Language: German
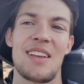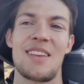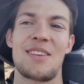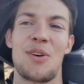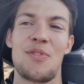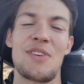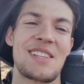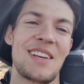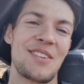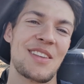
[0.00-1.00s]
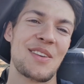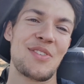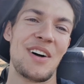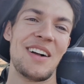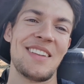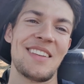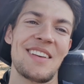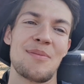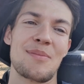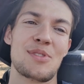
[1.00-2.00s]
Ich hoffe, es hat euch
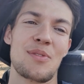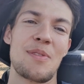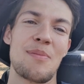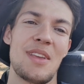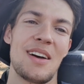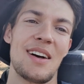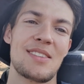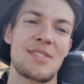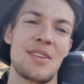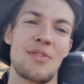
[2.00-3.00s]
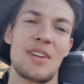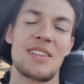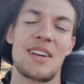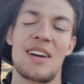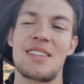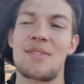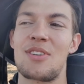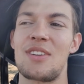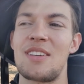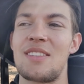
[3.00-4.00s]
gefallen, so wie mir. Also ich fand die Reise
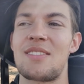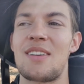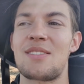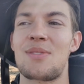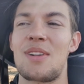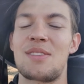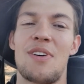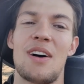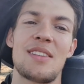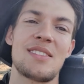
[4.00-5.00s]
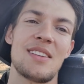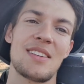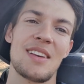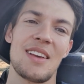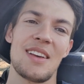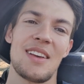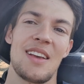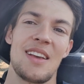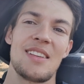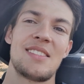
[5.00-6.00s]
wirklich, also als Fazit,
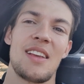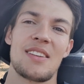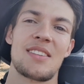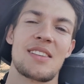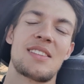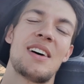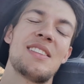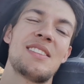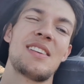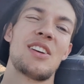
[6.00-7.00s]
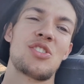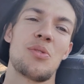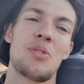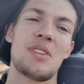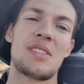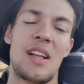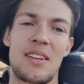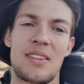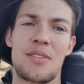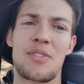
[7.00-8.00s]
sehr interessant, sehr schönes
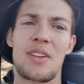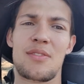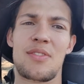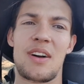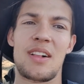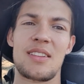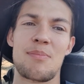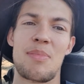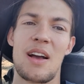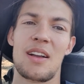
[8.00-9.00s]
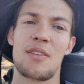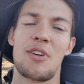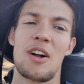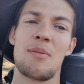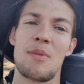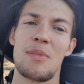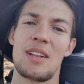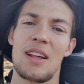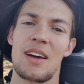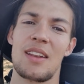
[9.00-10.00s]
Land auf jeden Fall. Die Berge vor allem im
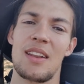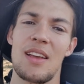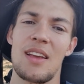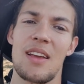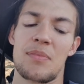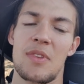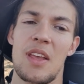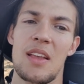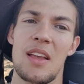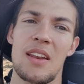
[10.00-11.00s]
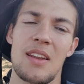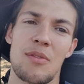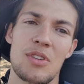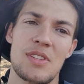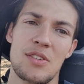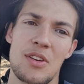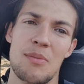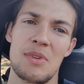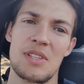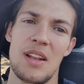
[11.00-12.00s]
Mittleren. Gegen Ende wurde es natürlich
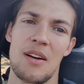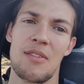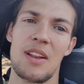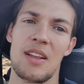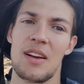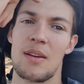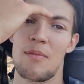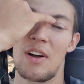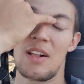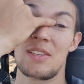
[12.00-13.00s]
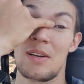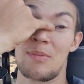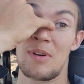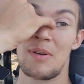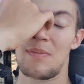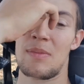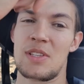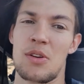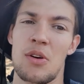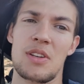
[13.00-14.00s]
ein bisschen langweiliger im Wald, aber
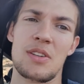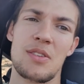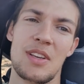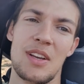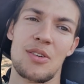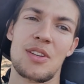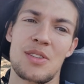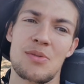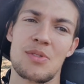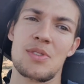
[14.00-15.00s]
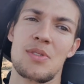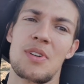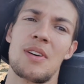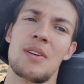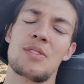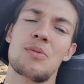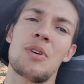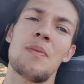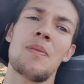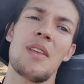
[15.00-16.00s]
es gehört natürlich auch dazu zu so einer Tour.